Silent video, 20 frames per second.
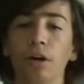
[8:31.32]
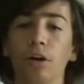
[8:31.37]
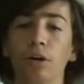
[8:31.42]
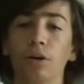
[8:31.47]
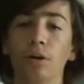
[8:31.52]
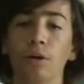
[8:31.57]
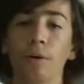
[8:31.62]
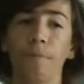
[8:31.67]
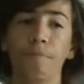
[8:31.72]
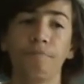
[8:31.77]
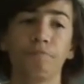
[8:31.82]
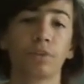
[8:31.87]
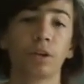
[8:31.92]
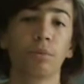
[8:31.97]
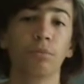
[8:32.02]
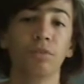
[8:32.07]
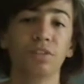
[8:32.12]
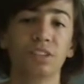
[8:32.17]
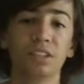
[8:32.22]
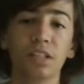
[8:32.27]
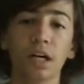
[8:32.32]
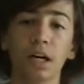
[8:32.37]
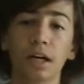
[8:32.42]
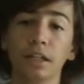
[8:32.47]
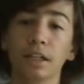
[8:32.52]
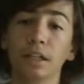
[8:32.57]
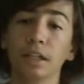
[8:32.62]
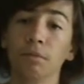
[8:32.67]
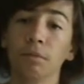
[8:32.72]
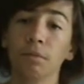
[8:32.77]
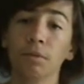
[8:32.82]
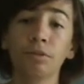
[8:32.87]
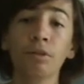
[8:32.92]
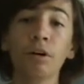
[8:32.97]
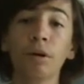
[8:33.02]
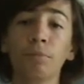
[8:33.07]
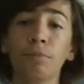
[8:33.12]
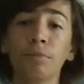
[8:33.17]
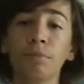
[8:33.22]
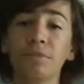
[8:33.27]
euh, Movistar. En même
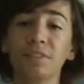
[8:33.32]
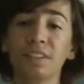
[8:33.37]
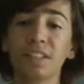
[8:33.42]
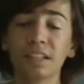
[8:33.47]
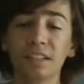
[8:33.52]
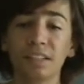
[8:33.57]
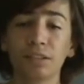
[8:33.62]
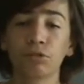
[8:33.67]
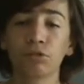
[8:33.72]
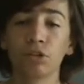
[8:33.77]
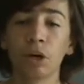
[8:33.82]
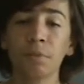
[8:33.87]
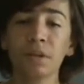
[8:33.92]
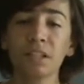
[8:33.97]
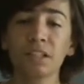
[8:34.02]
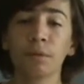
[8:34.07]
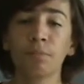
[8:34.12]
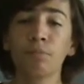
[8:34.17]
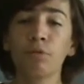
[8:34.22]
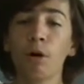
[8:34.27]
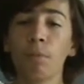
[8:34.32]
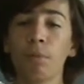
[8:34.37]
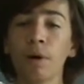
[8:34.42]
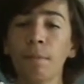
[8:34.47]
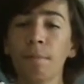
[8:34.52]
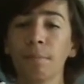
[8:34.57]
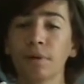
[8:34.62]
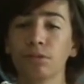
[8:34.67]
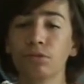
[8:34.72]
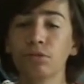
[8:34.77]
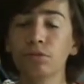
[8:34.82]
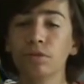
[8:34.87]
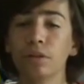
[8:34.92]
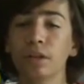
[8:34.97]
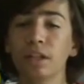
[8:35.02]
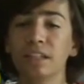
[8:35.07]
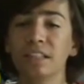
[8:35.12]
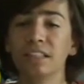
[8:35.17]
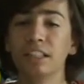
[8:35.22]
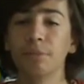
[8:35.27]
temps, un peu Movistar, s'ils sont dans la c'est un peu leur problème parce que
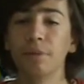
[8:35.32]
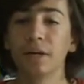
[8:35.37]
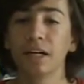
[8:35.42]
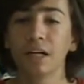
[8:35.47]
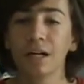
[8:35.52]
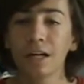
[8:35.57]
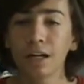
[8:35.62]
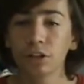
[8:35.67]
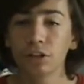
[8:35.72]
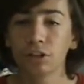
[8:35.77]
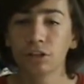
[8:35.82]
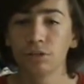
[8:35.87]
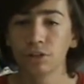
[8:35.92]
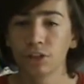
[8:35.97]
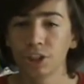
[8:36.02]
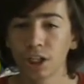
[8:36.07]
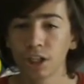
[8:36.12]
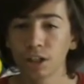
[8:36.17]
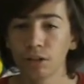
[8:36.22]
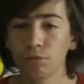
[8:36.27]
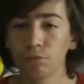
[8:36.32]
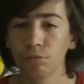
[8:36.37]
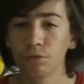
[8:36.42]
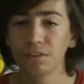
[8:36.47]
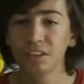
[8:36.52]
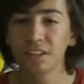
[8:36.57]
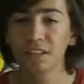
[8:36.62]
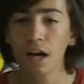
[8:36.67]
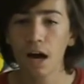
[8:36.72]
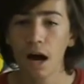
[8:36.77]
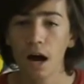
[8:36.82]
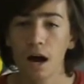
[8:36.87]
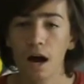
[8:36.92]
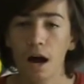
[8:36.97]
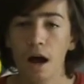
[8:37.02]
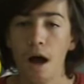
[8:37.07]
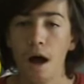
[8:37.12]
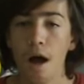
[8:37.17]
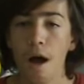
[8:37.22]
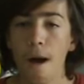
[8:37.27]
ces mecs-là, j'ai rien contre Movistar.
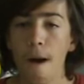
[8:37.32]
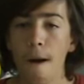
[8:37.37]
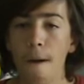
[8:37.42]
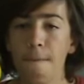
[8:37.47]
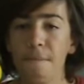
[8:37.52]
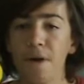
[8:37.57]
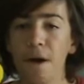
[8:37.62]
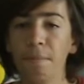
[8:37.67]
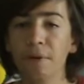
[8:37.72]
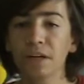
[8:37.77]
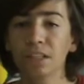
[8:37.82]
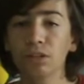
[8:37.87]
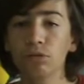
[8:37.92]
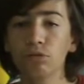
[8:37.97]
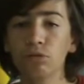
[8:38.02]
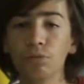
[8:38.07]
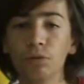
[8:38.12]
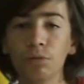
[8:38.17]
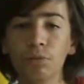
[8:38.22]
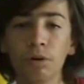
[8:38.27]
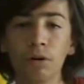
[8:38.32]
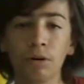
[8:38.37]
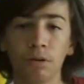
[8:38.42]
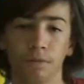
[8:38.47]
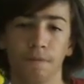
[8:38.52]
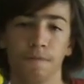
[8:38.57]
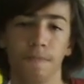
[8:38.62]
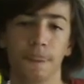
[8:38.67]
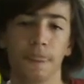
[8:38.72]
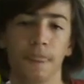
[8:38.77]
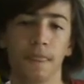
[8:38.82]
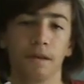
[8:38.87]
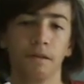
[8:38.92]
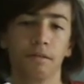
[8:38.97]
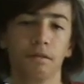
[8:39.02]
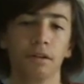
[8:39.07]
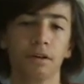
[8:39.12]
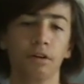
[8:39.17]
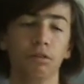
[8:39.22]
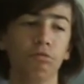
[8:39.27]
Mais à partir du moment
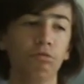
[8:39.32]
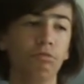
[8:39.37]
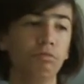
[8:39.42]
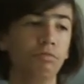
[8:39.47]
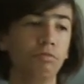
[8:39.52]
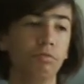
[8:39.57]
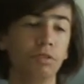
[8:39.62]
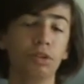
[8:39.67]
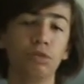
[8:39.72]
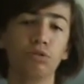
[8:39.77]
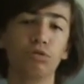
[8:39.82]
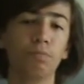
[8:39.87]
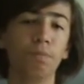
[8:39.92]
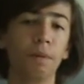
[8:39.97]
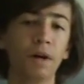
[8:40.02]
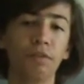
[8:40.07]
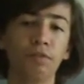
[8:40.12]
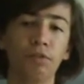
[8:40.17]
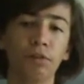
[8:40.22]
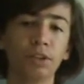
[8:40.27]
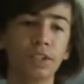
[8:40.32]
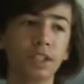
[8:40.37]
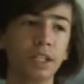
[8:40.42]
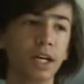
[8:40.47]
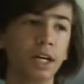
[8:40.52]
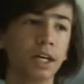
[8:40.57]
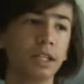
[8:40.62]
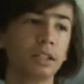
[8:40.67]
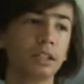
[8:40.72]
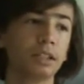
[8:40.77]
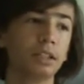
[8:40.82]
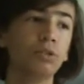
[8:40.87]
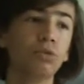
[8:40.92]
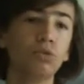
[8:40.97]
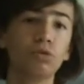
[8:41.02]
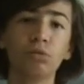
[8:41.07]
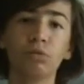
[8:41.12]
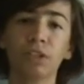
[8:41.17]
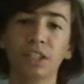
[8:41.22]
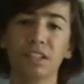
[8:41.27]
où ils ne jouent pas les Flandriennes, ils ne
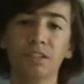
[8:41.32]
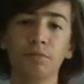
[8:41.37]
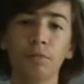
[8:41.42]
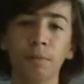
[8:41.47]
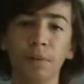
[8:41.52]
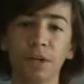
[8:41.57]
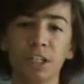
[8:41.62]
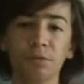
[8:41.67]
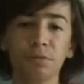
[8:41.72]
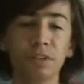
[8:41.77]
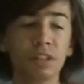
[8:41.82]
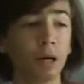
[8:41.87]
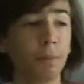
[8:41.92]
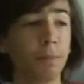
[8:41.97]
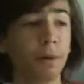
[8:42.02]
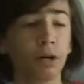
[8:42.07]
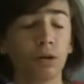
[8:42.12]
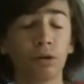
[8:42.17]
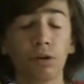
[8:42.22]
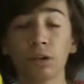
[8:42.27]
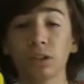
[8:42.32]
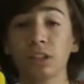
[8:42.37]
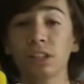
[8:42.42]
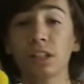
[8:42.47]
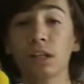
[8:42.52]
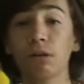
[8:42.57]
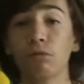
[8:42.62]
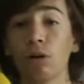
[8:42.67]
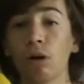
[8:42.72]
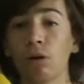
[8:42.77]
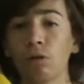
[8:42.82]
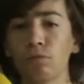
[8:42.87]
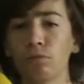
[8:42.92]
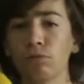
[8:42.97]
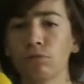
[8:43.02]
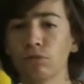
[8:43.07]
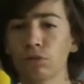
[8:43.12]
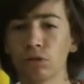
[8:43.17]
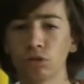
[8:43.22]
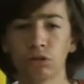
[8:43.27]
jouent quasiment pas les Sprint, à part Cortina ou
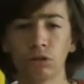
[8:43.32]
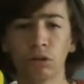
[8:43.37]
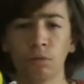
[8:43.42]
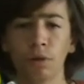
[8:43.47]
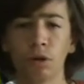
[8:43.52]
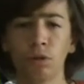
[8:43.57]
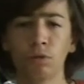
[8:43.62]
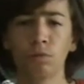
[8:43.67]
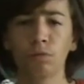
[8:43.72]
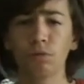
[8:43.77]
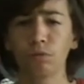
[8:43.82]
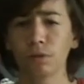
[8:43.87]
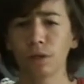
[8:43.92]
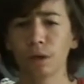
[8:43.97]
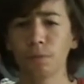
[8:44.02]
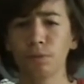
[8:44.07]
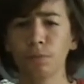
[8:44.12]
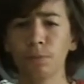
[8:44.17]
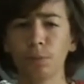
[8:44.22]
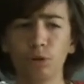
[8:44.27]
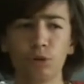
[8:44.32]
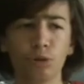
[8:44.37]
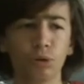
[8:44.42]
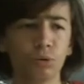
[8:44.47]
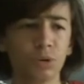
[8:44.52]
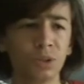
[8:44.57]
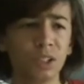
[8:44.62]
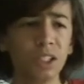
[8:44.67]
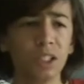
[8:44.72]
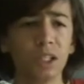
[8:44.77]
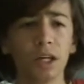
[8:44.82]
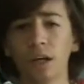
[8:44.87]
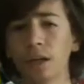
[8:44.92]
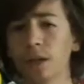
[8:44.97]
Aramburu de temps en temps, mais Aramburu est un peu puncher aussi.